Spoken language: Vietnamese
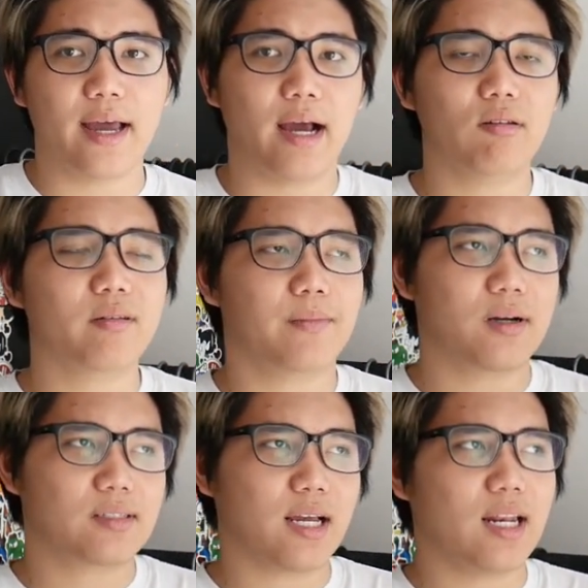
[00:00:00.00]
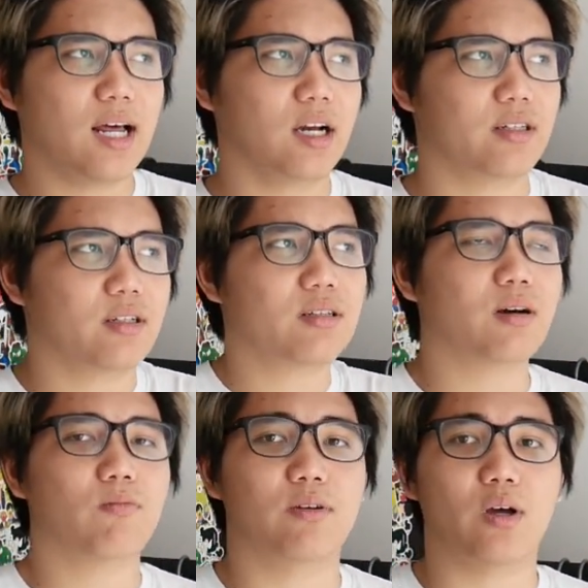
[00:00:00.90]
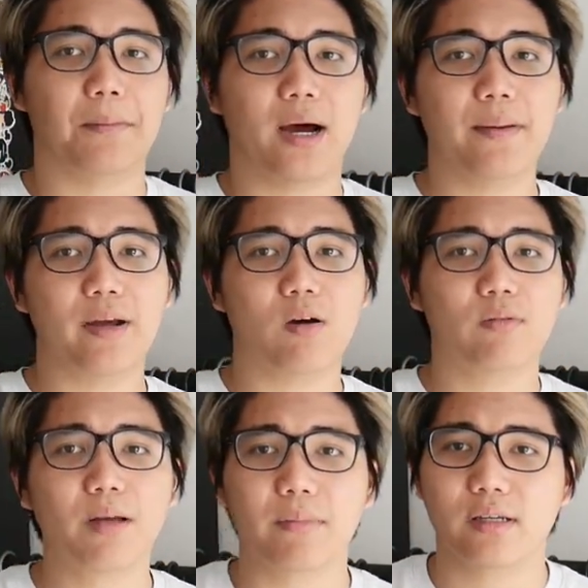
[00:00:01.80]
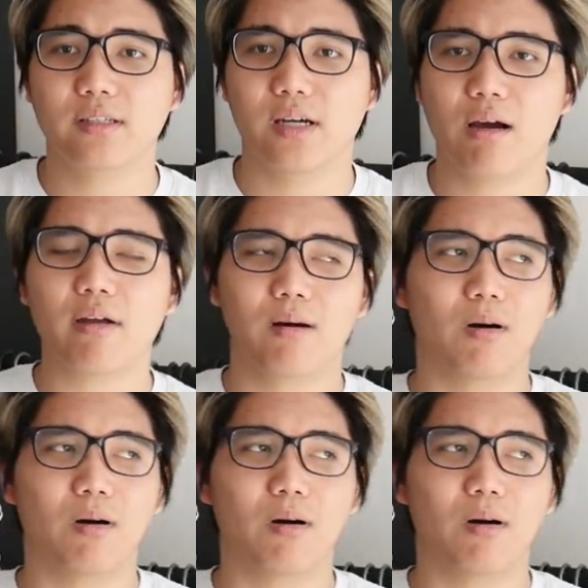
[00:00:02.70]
Áo thì mình mặc size L cho nó rộng và thoải mái. Mình không thích mặc những chiếc áo kiểu